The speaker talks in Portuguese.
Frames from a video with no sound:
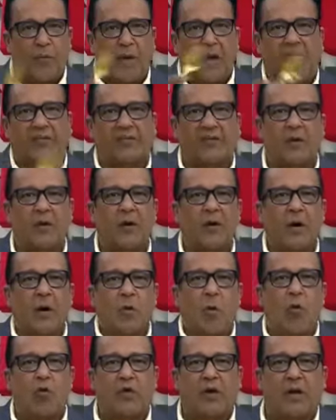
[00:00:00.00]
começa
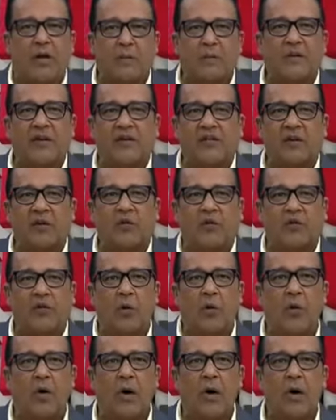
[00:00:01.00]
o crime de
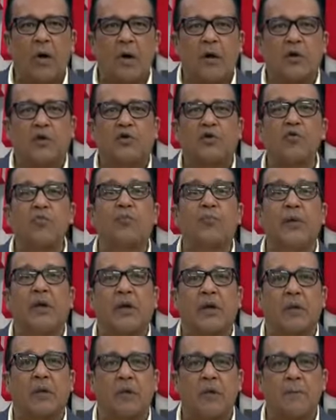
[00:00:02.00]
execução
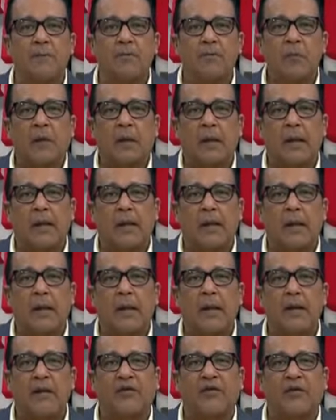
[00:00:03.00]
de um PM
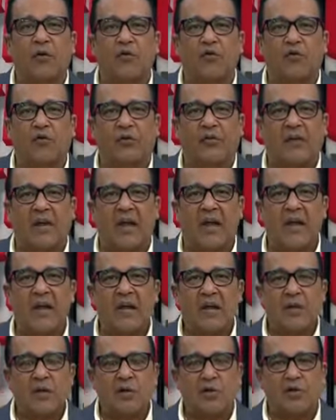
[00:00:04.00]
eh, em São
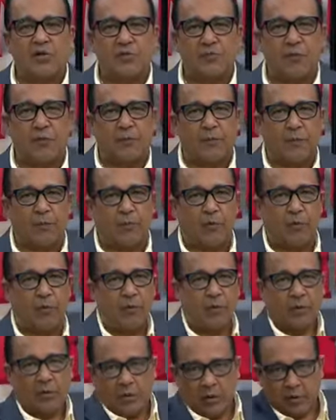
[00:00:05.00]
José de
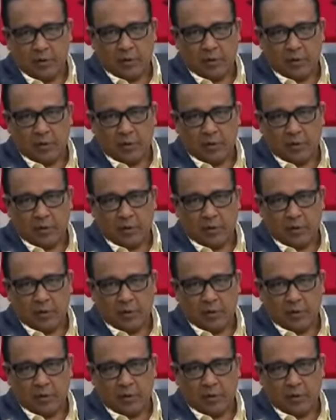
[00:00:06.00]
Mipibu.